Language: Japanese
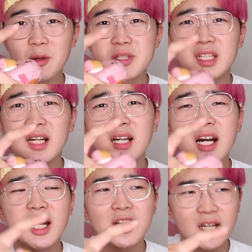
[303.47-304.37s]
時間か
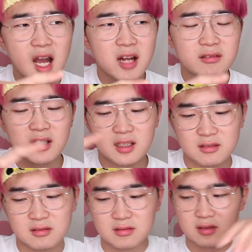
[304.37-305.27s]
かるかかるんだけど、
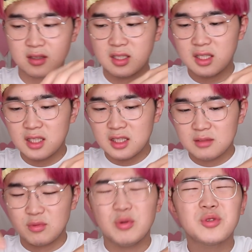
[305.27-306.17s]
も
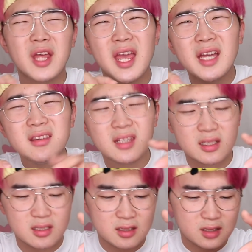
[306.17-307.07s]
うほんと部屋って、
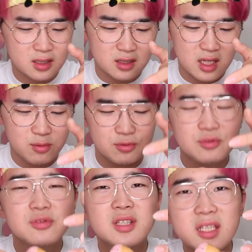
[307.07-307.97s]
え、本
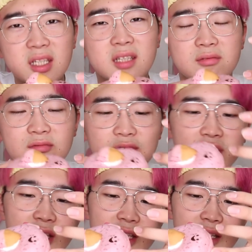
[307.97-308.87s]
当に、え、本当
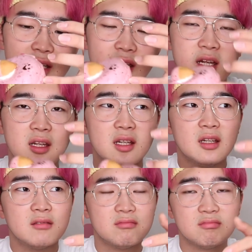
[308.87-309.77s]
に、
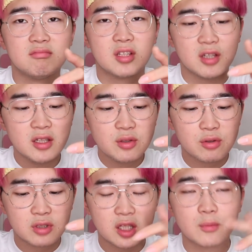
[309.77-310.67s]
うん、なんで
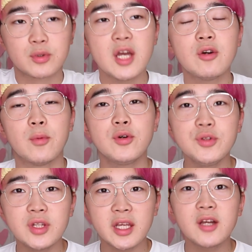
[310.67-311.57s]
こんな、結構、僕っ
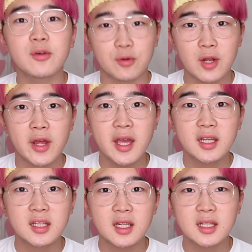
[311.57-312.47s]
て結構あの部屋
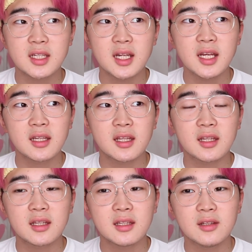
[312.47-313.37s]
きれい、きれ
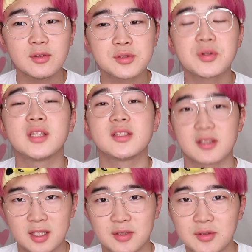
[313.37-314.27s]
いの人なんです
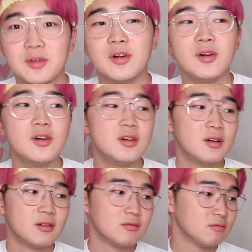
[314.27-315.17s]
けど、
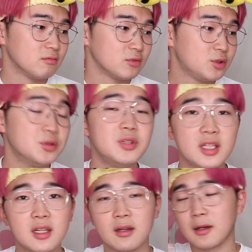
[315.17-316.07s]
急
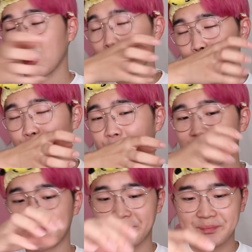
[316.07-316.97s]
に、
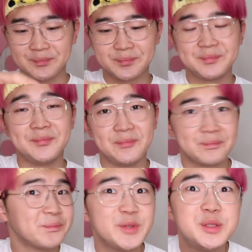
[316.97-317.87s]
うん、
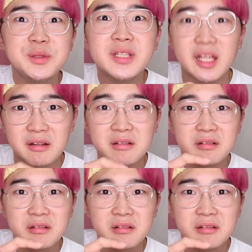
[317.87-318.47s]
急にだよ。